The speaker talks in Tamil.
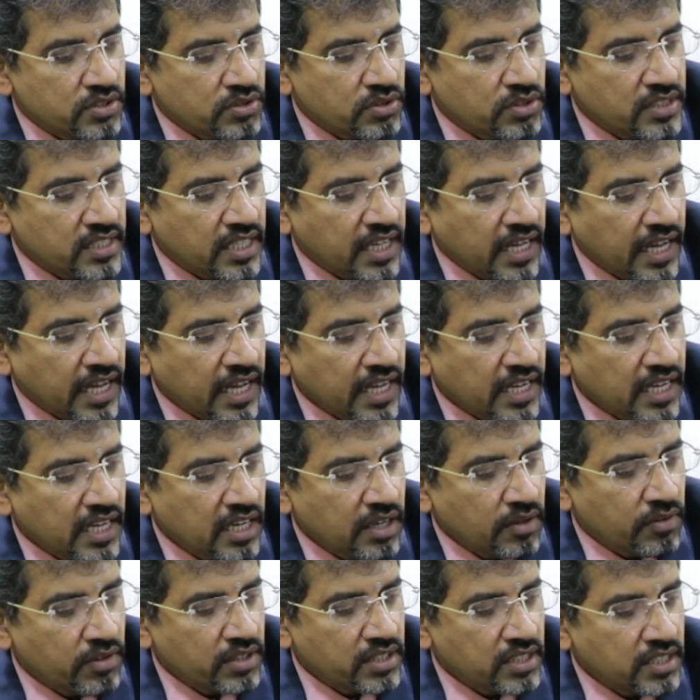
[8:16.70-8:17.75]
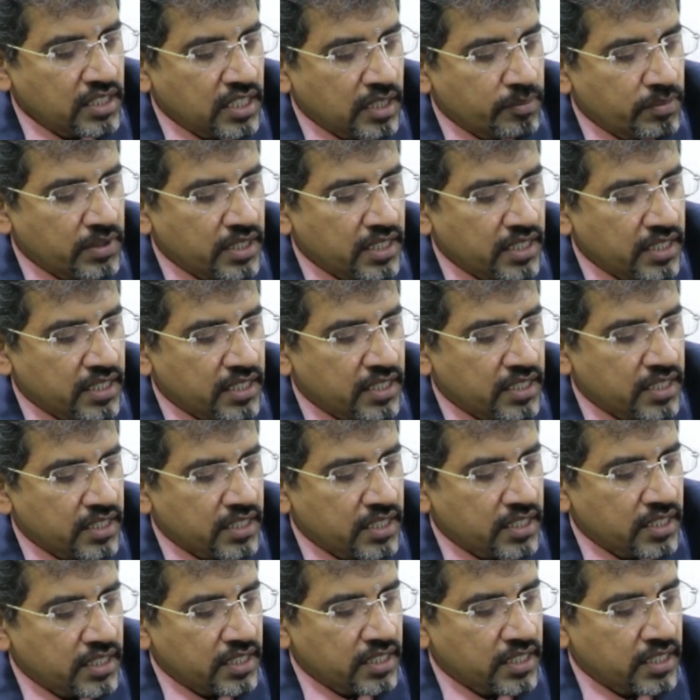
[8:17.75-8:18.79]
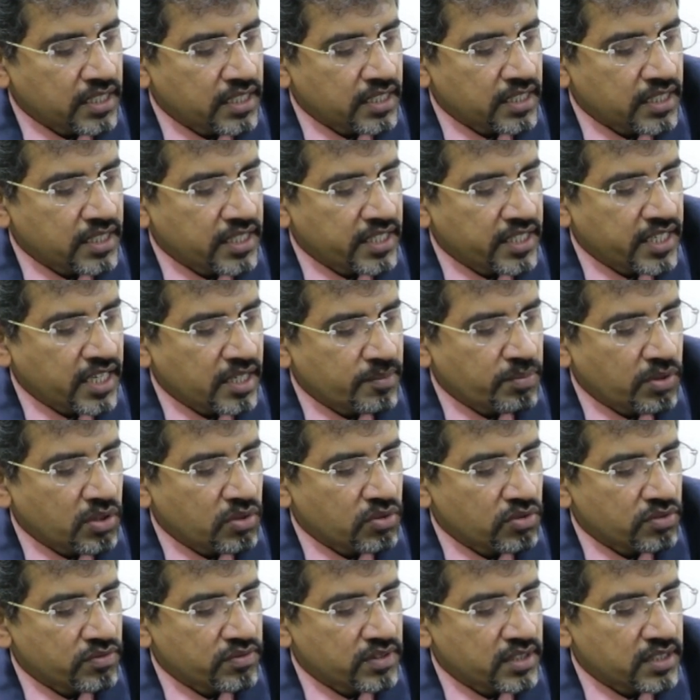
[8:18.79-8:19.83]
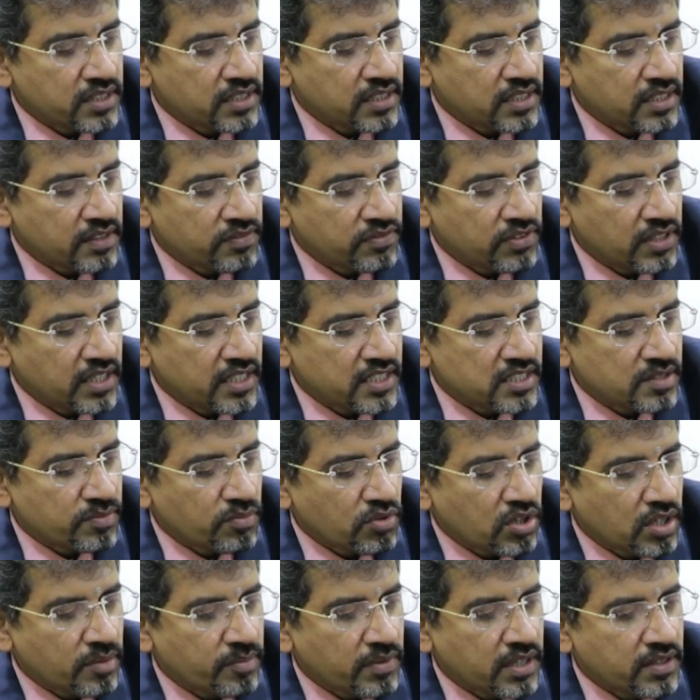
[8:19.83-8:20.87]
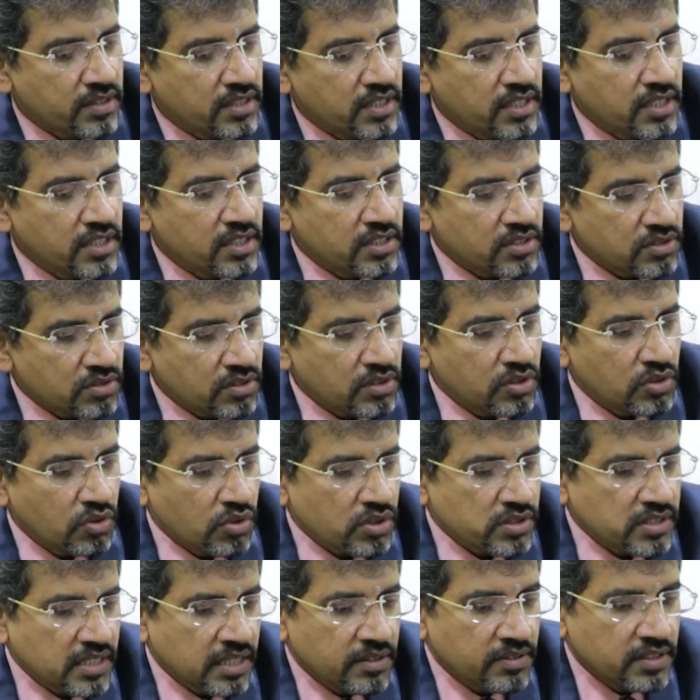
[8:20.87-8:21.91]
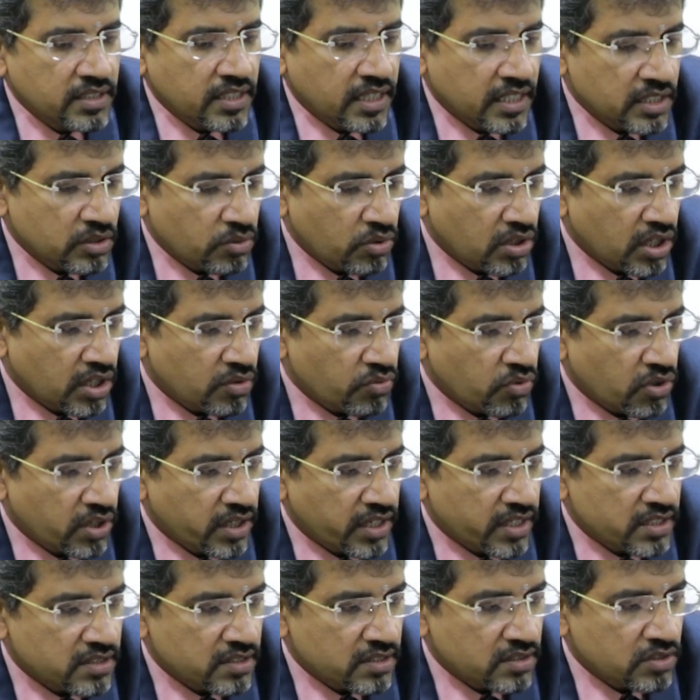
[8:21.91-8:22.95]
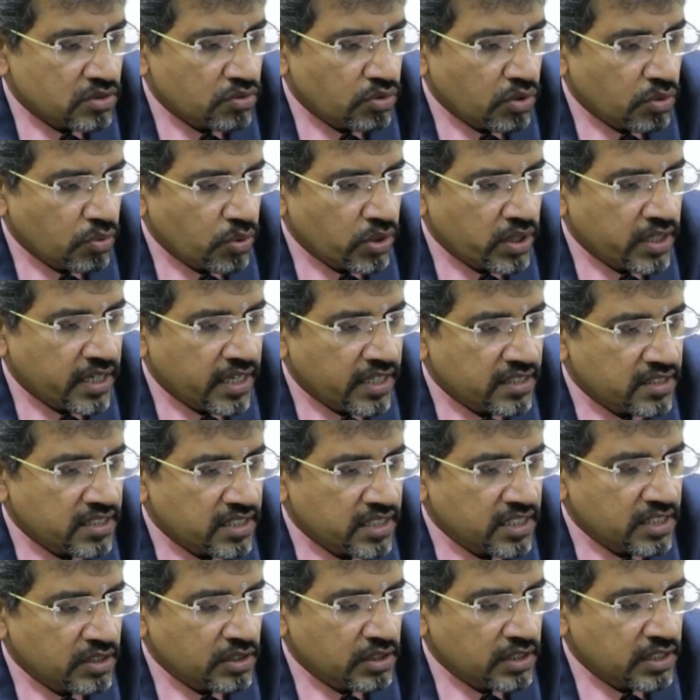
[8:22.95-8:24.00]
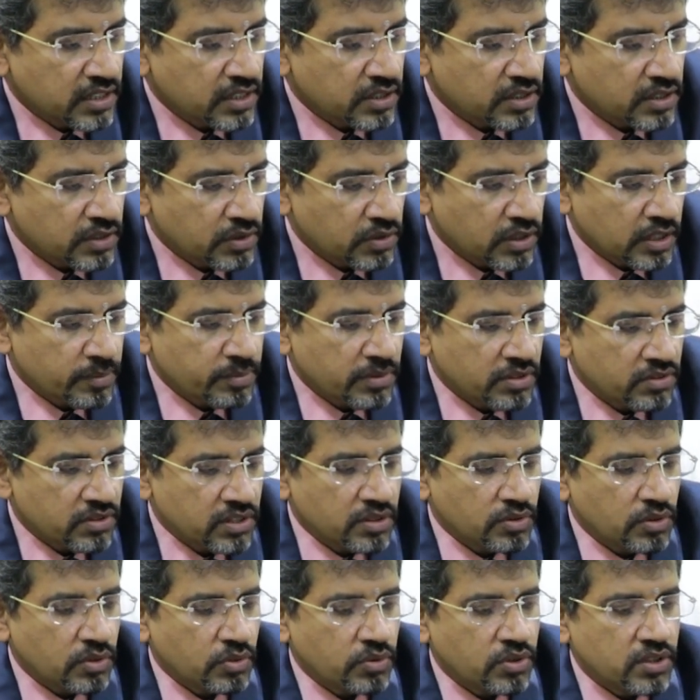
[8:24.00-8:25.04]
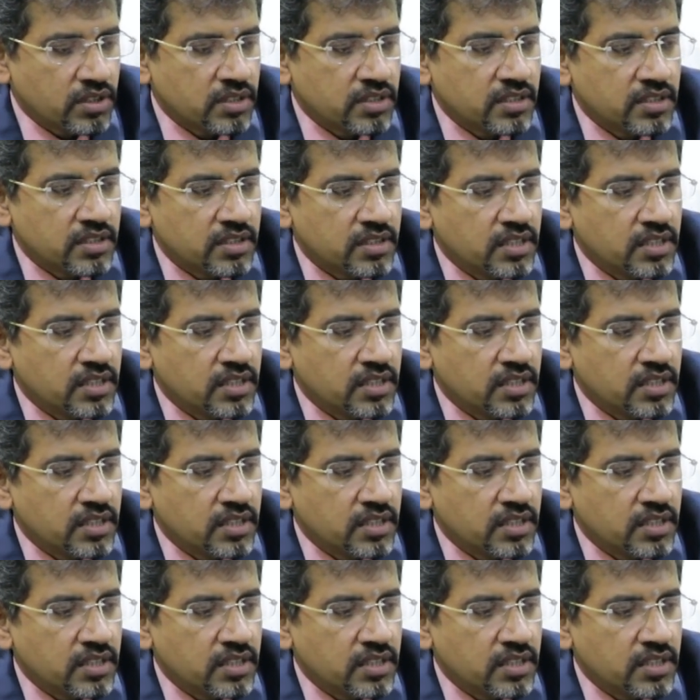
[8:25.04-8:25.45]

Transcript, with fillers: ஸோ இந்த ஆங்கிள் வந்து நம்ம இங்கே கிரியேட் பண்ணுவோம் இந்த ஃபில்லர்ஸ் மூலிமா ஸோ நோஸில் வந்து அது ஒரு அட்வான்டேஜ் ஸோ ஒவ்வொரு இடத்துக்கு நம்ம வந்து ஒவ்வொரு